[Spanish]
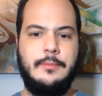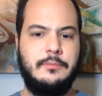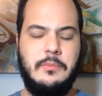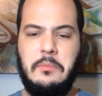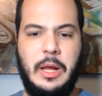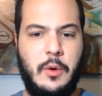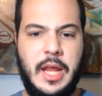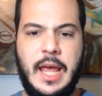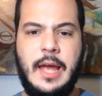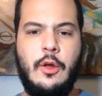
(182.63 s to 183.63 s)
blanco y
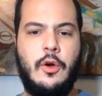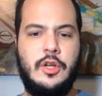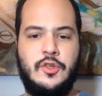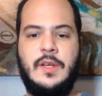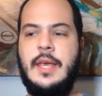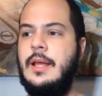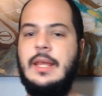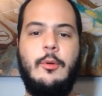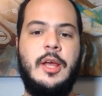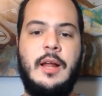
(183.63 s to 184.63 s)
negro con ellos ahí, el
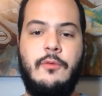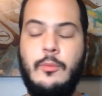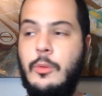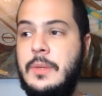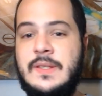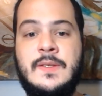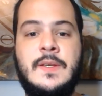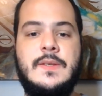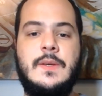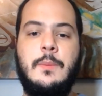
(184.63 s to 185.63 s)
Diabolical Full Moon
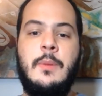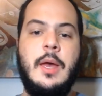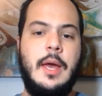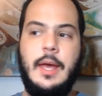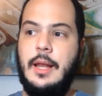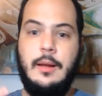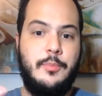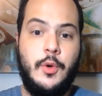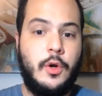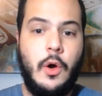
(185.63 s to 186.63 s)
Mysticism, el
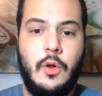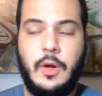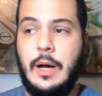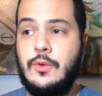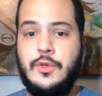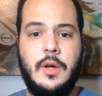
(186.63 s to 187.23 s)
Pure Holocaust, ¿no?